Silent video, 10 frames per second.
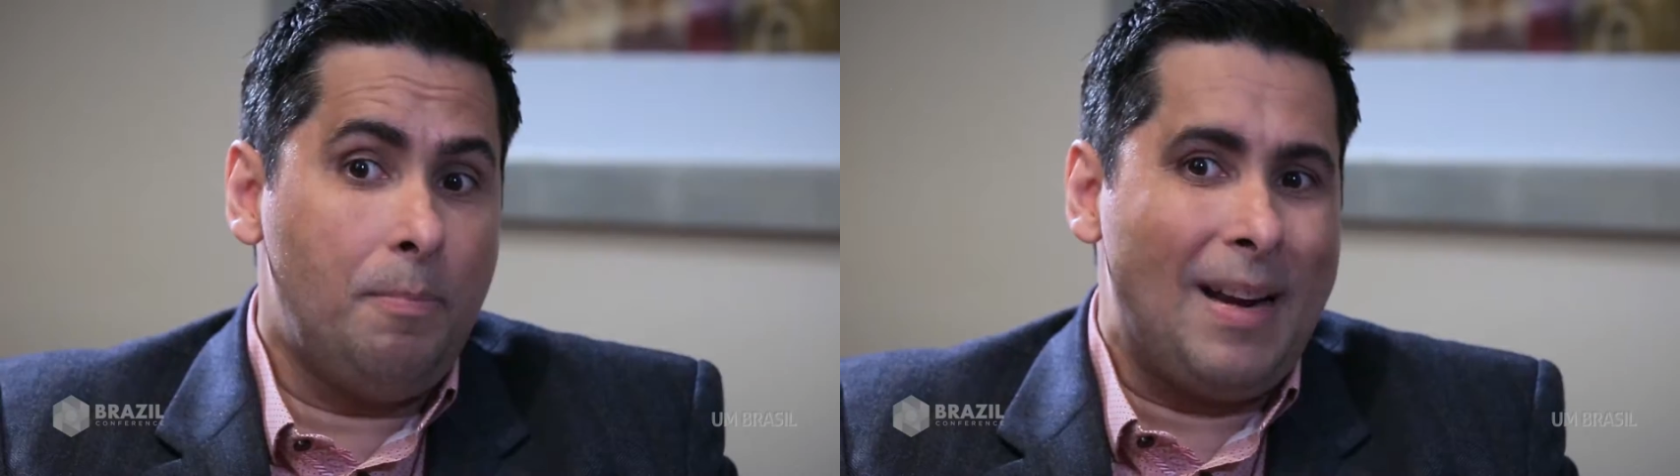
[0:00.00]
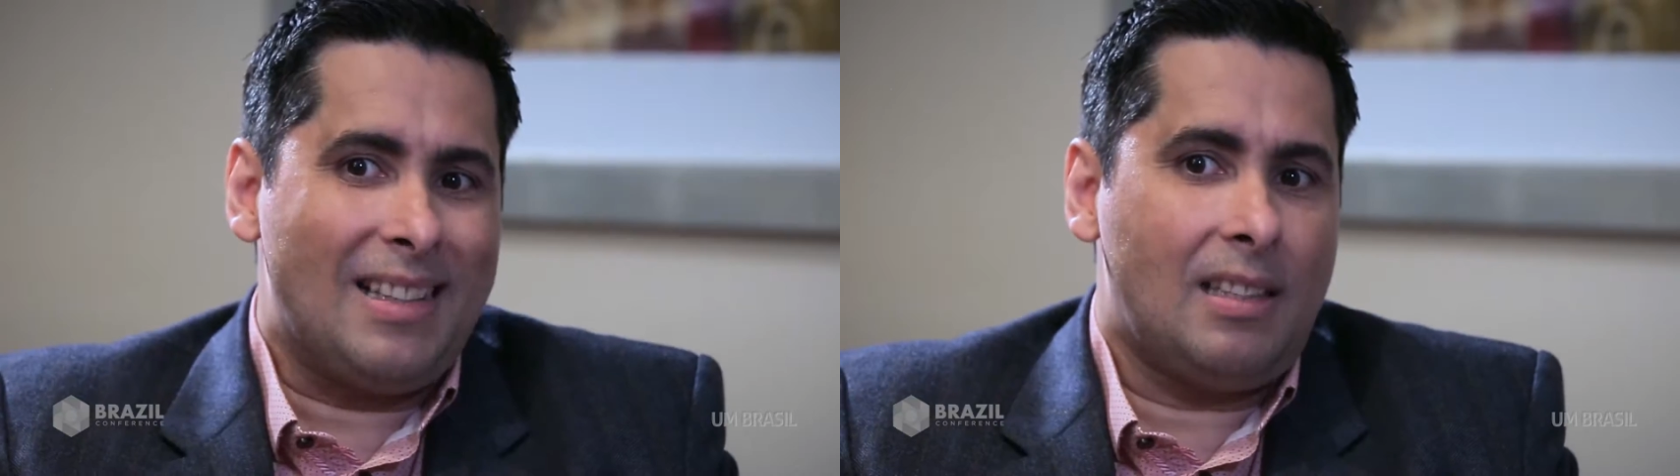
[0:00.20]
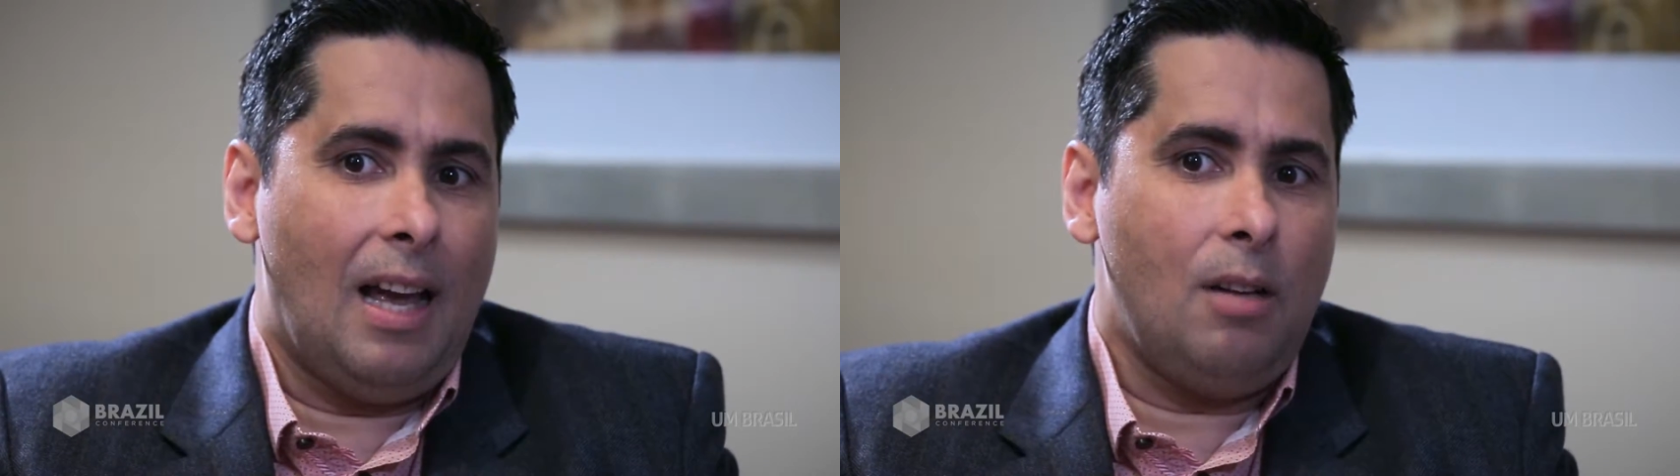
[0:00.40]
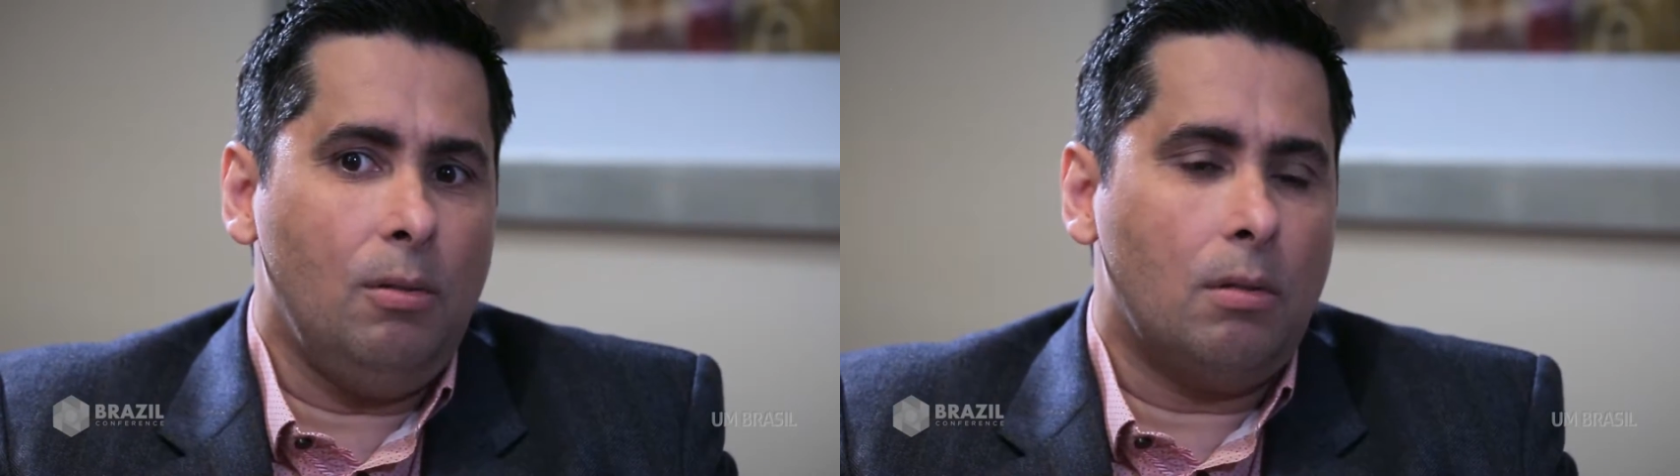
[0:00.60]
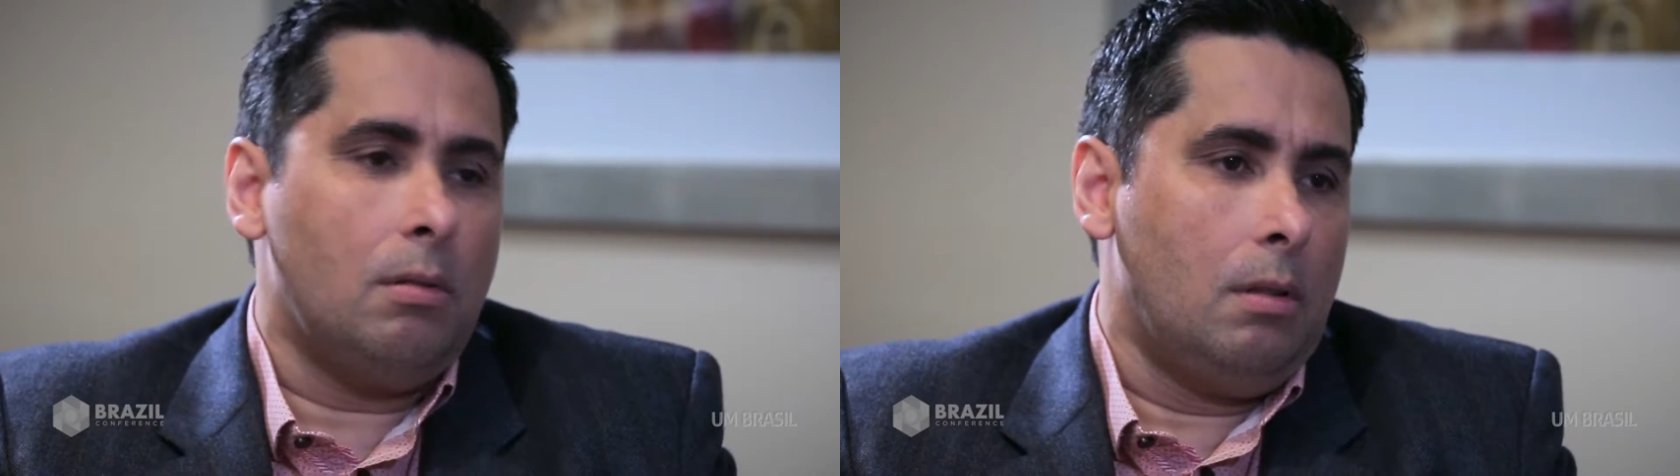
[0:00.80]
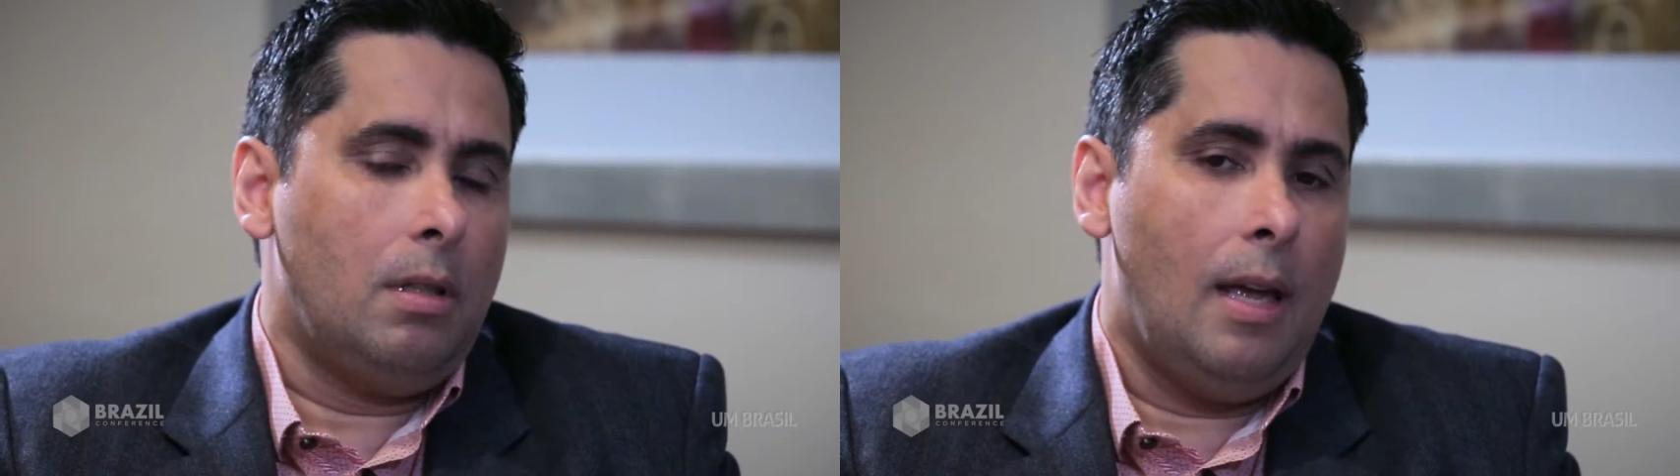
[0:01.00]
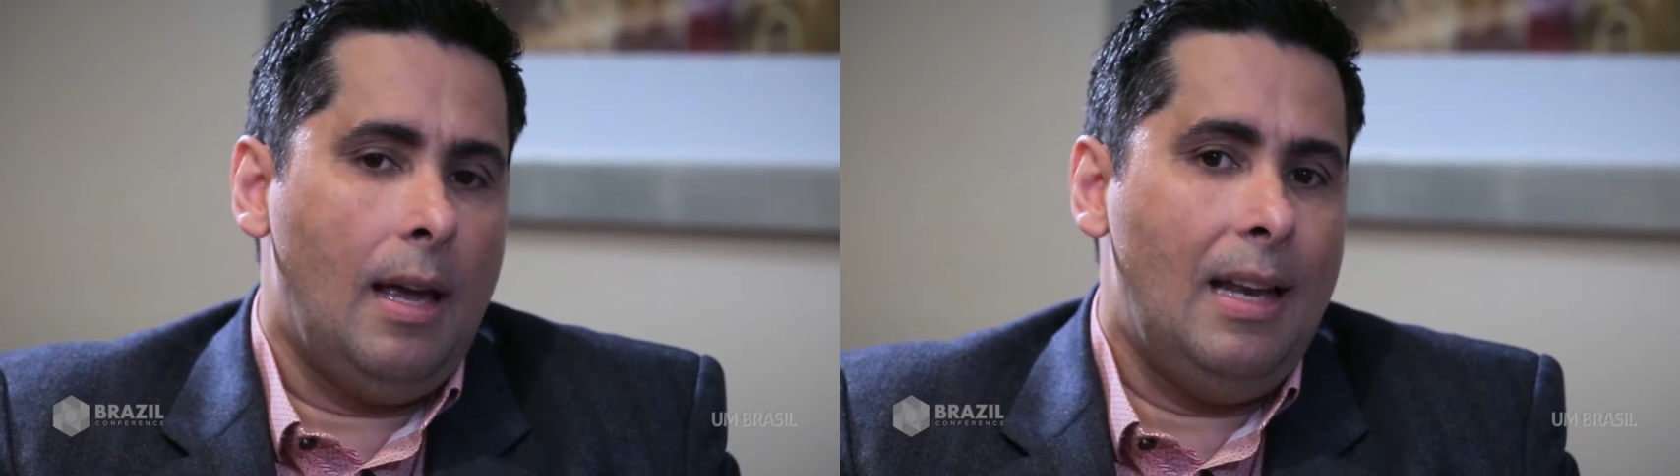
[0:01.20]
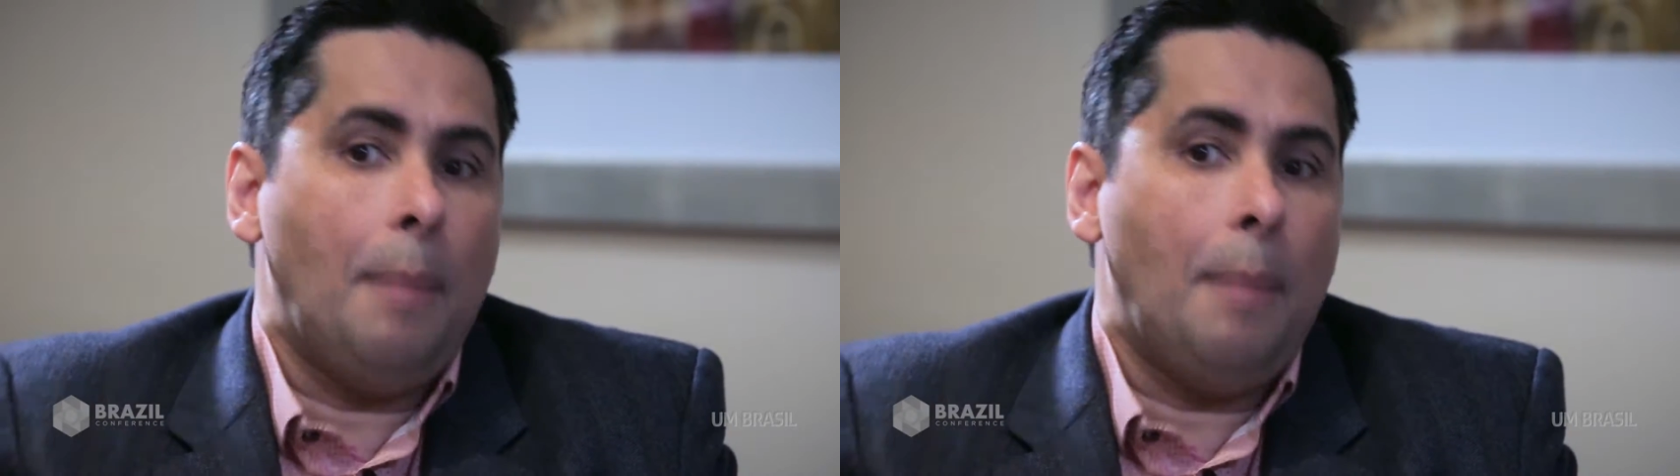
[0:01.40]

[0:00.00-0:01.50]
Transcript: empresário, é,